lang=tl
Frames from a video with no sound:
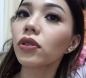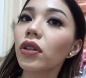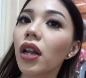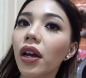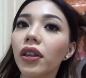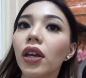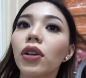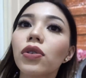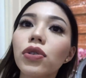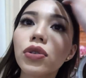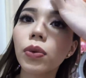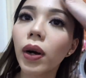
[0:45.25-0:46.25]
So yun lang the
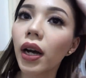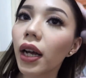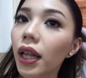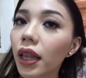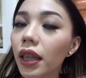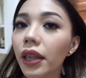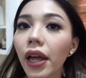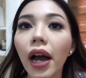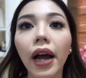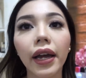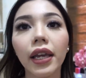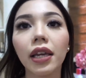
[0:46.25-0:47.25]
usual
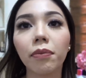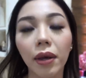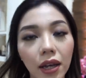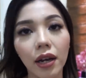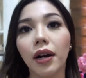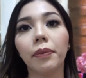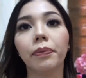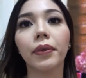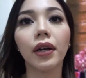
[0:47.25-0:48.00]
na aking makeup.